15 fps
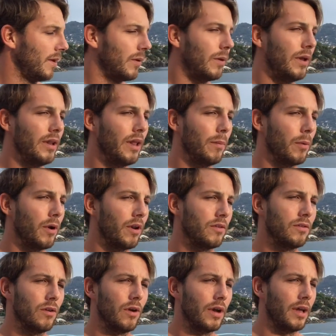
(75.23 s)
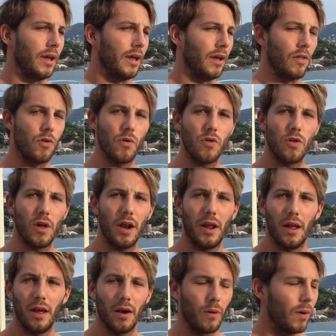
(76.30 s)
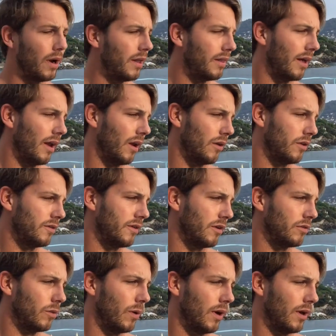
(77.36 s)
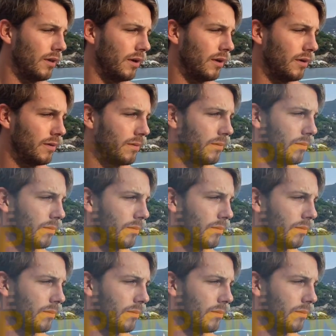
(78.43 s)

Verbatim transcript: quindi potrà solo che aggiungere qualità alla nostra squadra.